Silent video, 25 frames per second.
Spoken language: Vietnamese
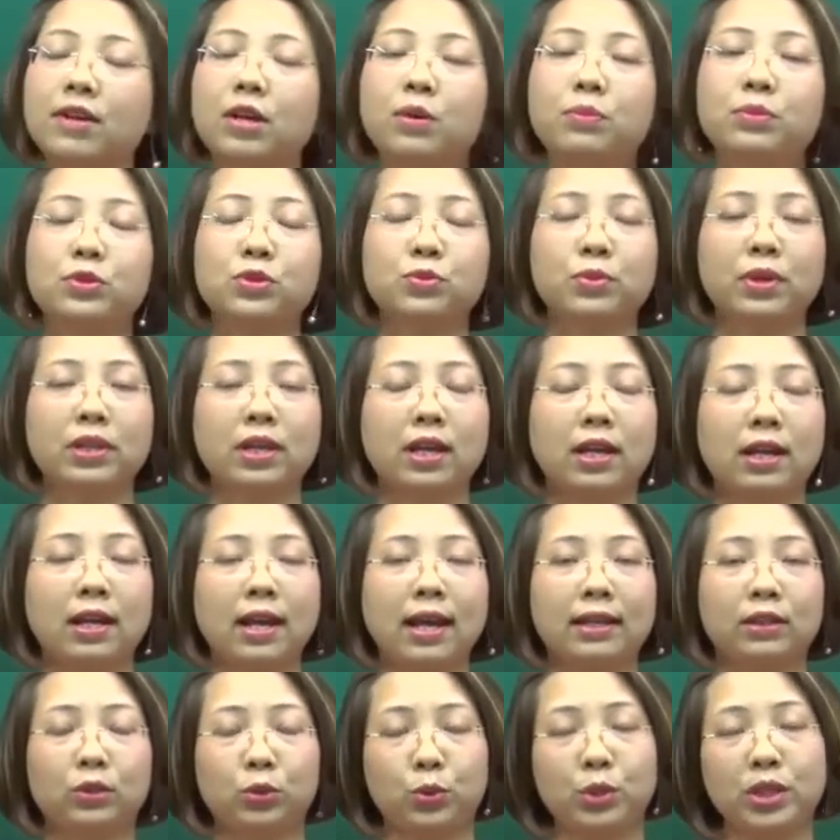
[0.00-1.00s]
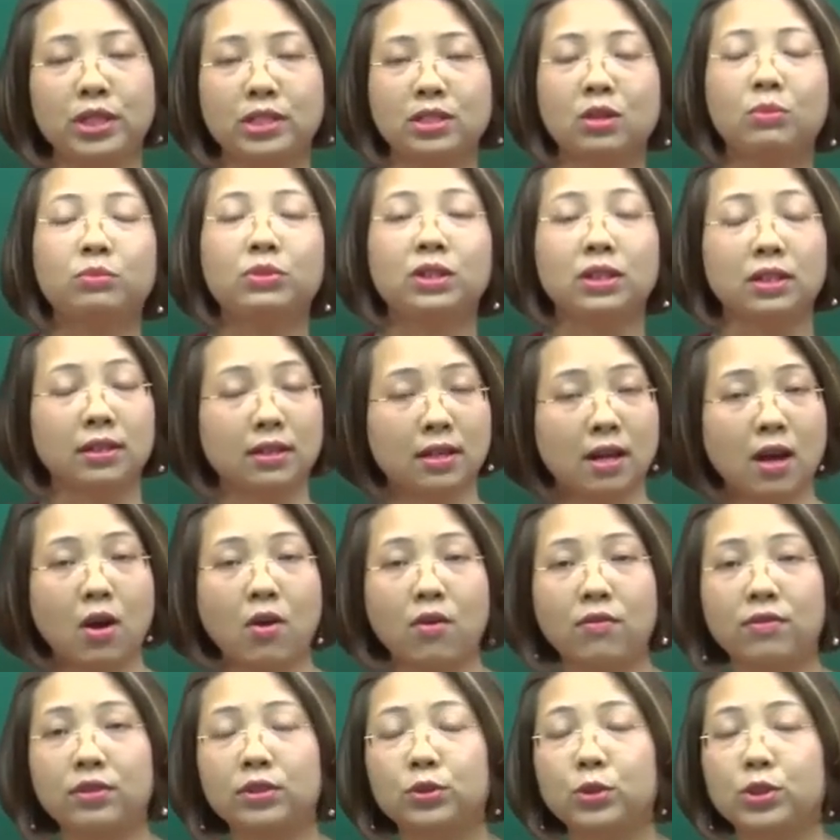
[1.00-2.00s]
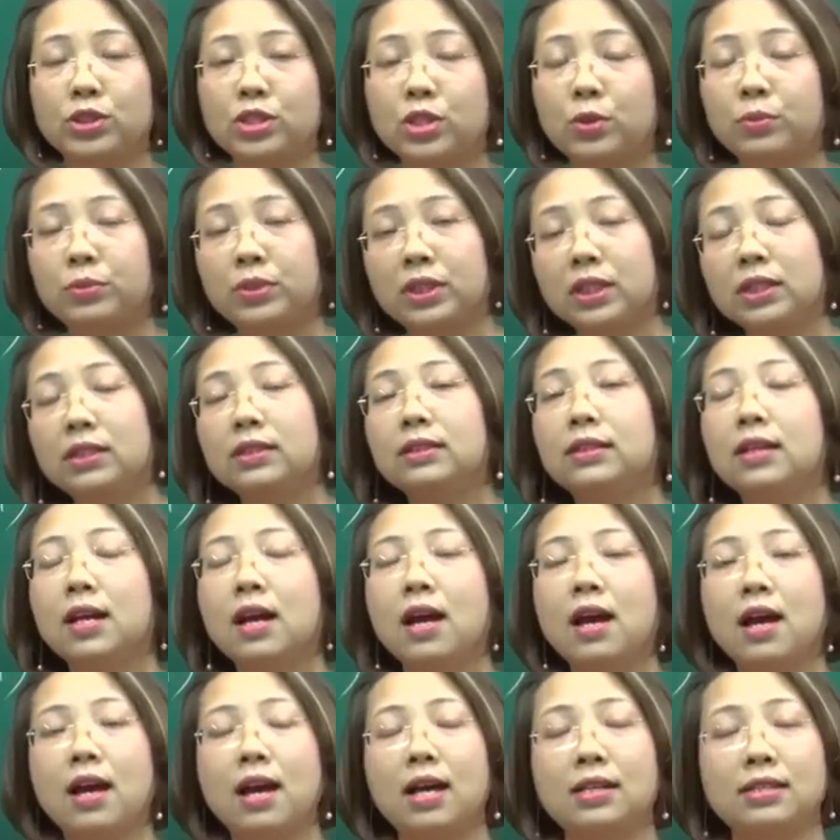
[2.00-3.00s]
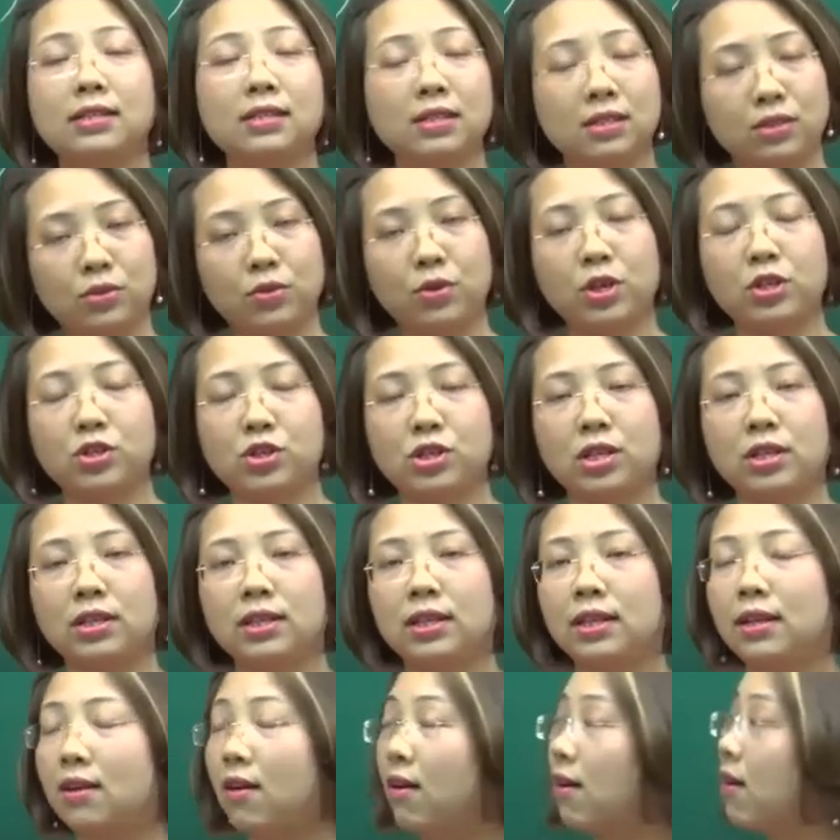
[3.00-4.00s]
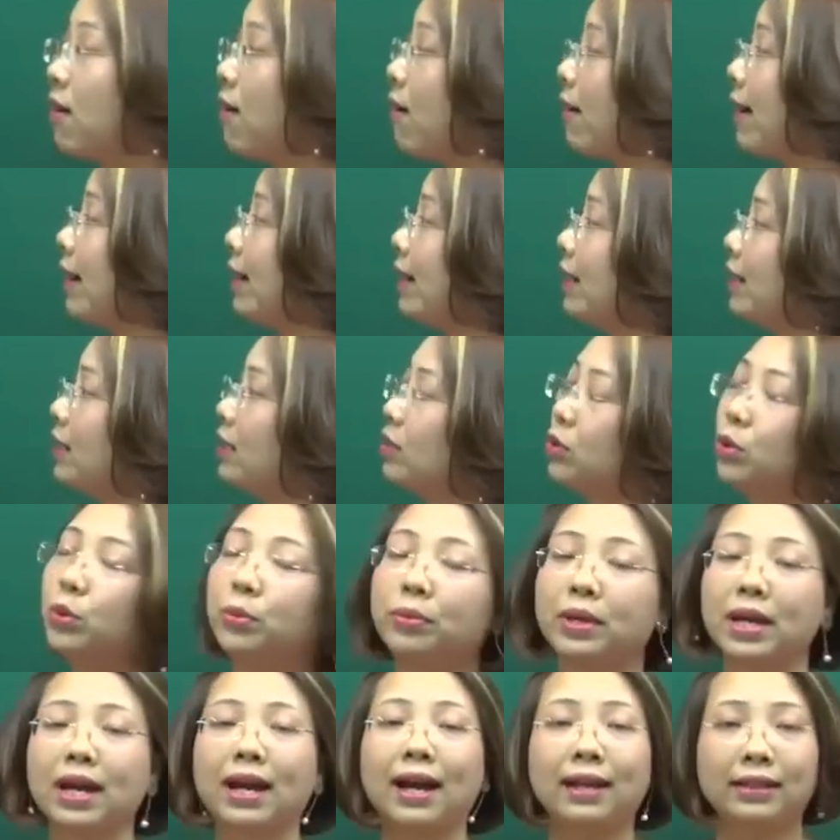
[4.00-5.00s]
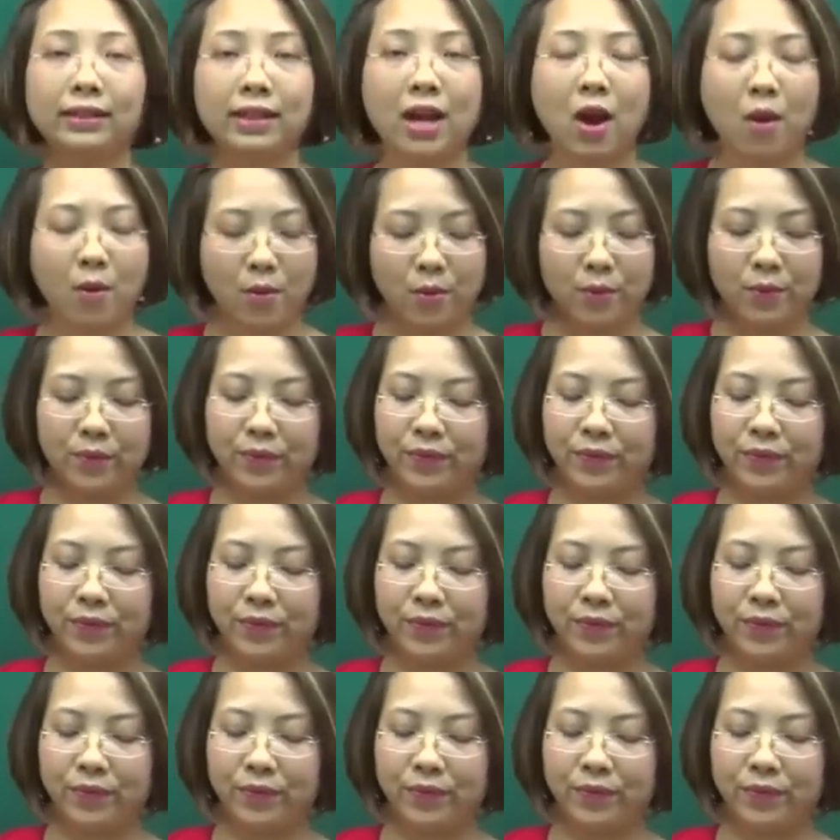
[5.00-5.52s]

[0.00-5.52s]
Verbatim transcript: verb chúng ta thấy là tùy trong từng câu và tùy trong từng à, situation thì nó có các cái cụ nghĩa khác nhau